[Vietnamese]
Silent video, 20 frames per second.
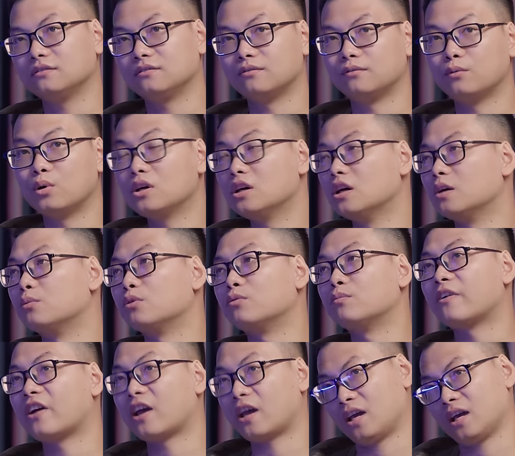mỗi người một
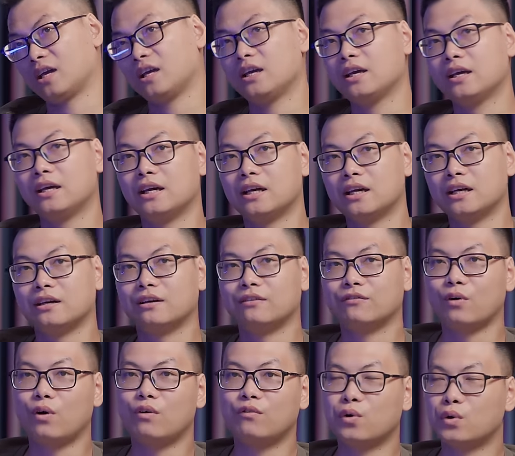bài.
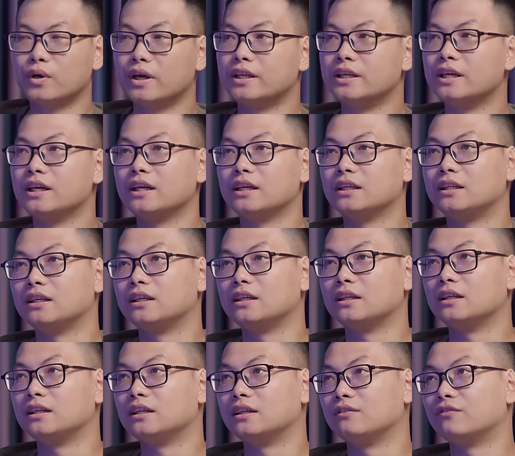Võ vô đệ nhị
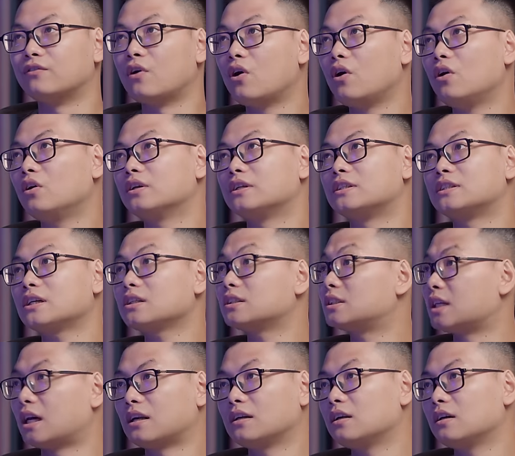thì võ thì chắc
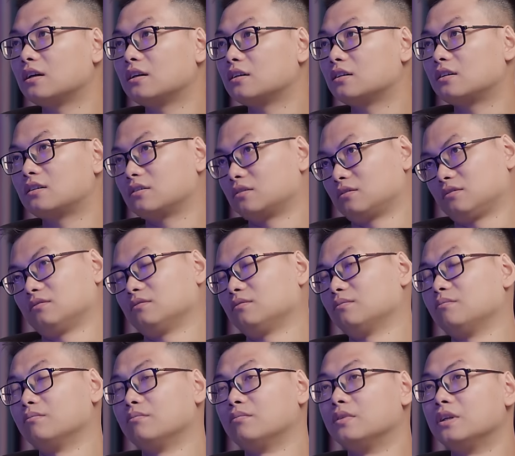chắn là
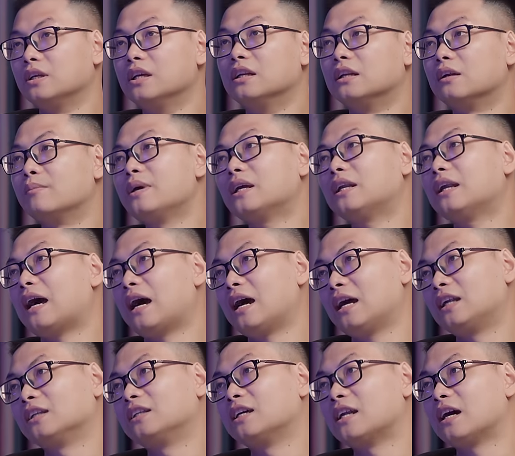nhìn là biết là
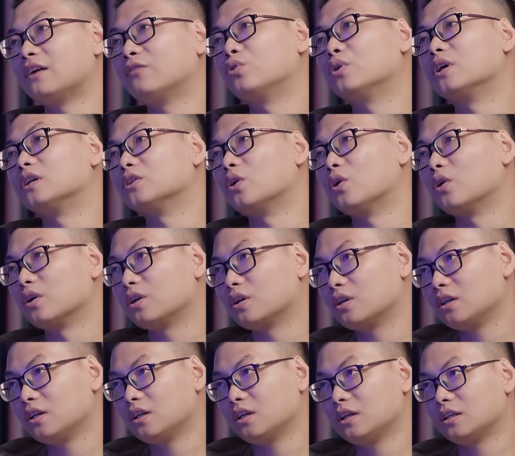ai là thiên hạ vô địch rồi.
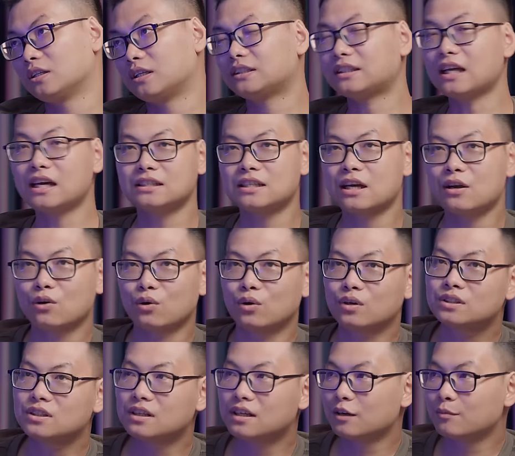Thế tại sao lại có
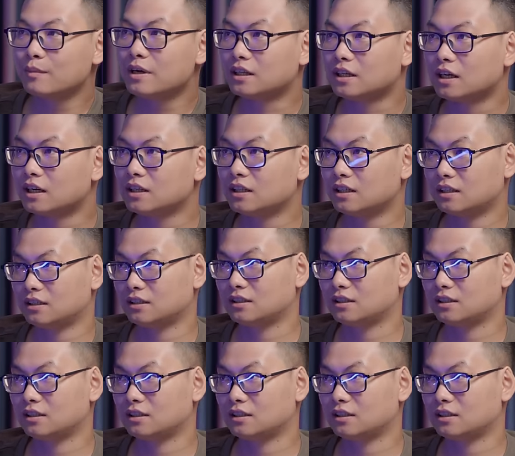cái sự khác biệt đấy?